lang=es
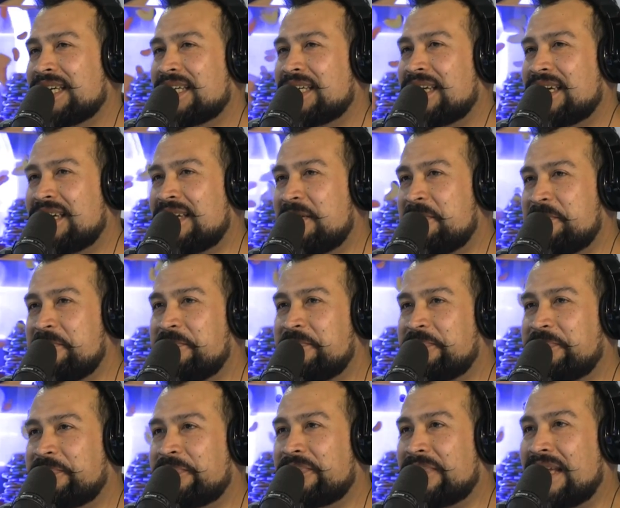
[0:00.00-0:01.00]

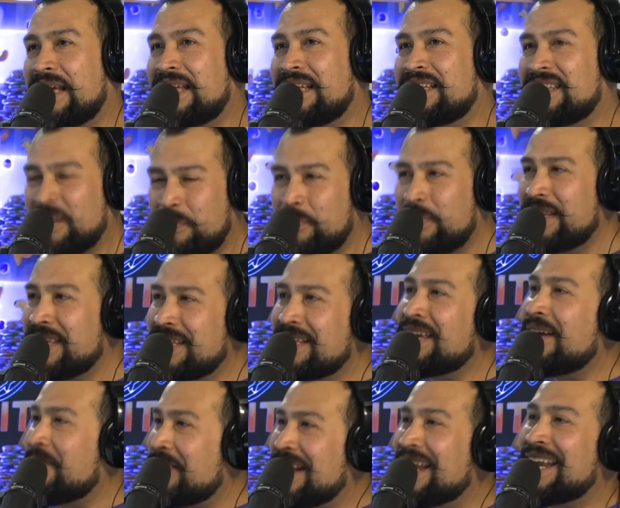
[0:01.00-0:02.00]
Em, después de
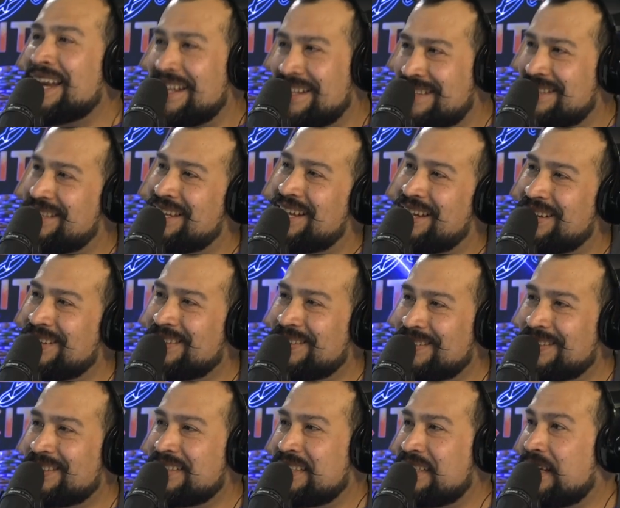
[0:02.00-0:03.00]
ya haberla lanzado
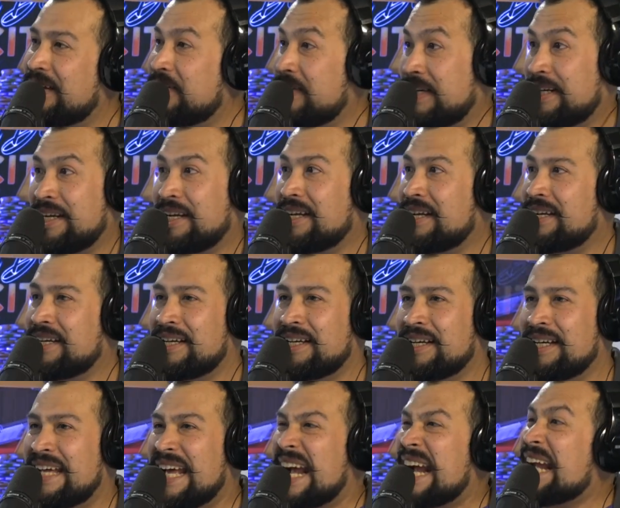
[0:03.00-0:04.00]
¿no? y
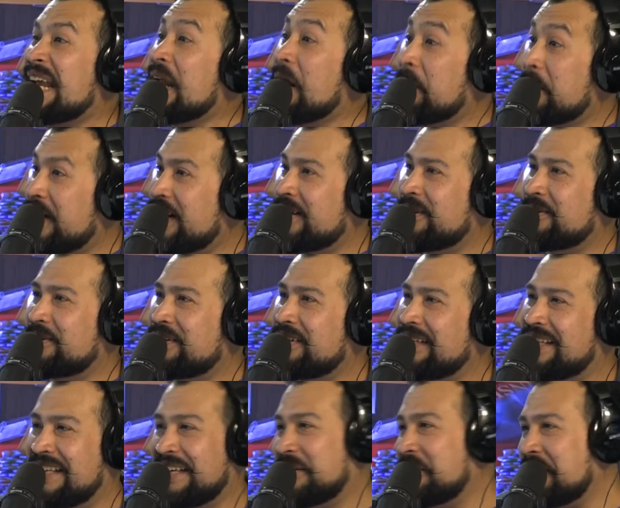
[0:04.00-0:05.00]
haberla grabado,
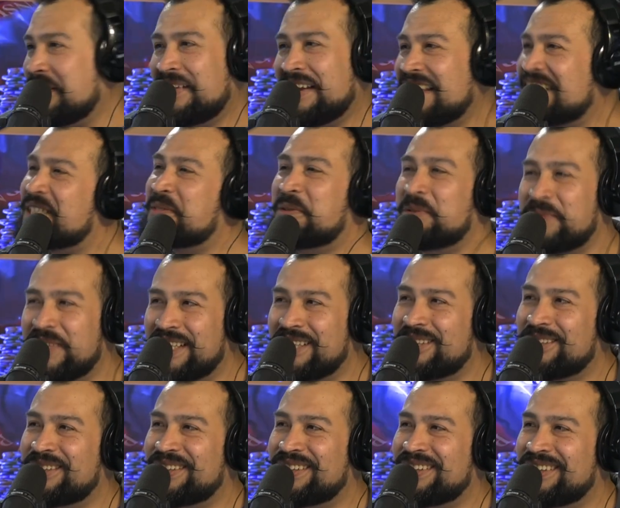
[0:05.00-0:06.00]
te creo llevar a ese
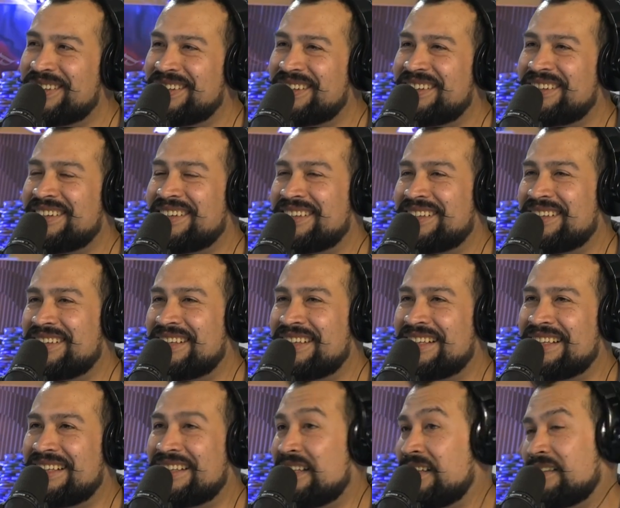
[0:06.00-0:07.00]
momento
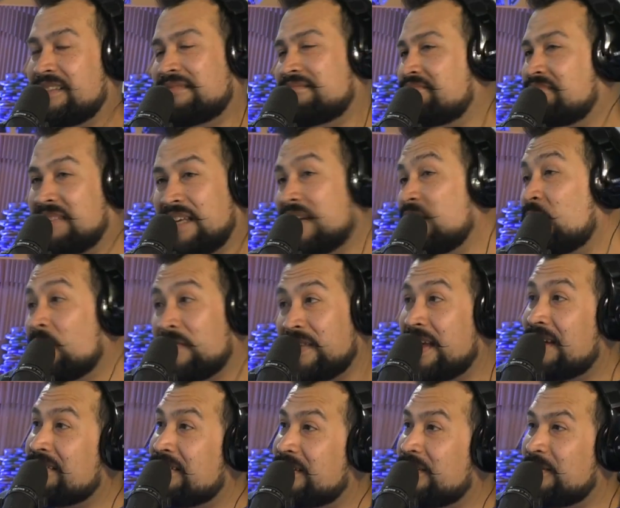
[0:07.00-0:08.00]
Qué que
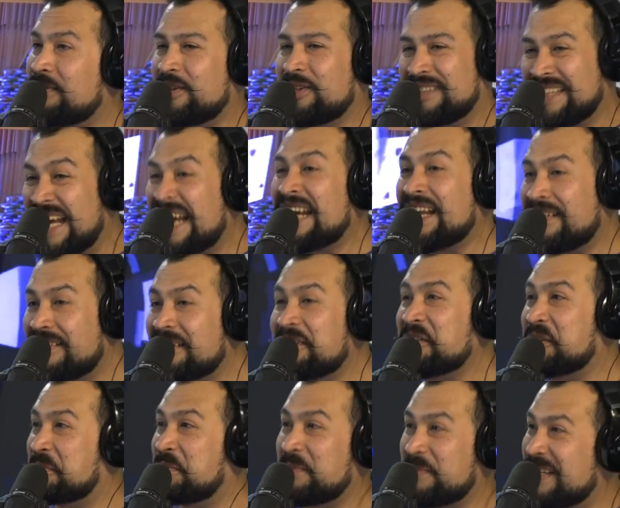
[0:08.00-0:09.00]
inolvidable, ¿no? Cuando estás
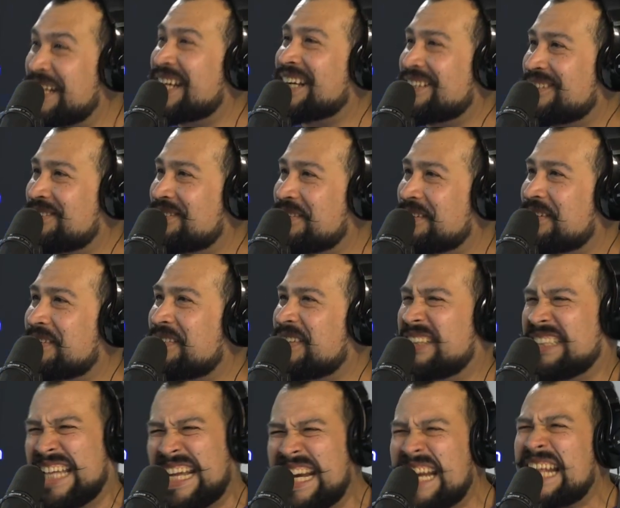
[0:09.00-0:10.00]
grabando tu primera canción,
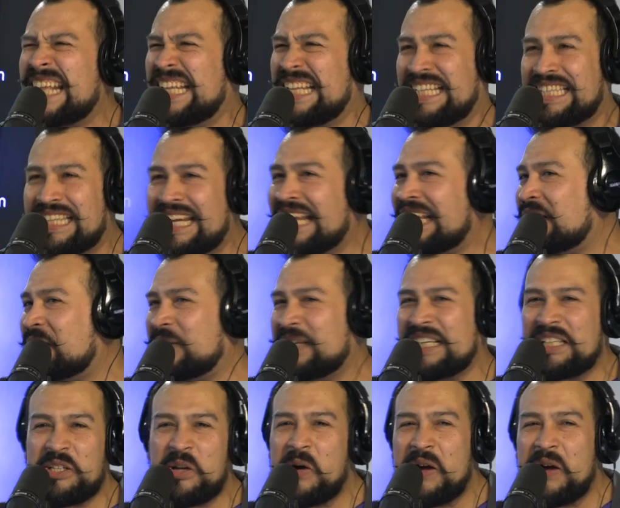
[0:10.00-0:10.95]
cuando estás registrando y esos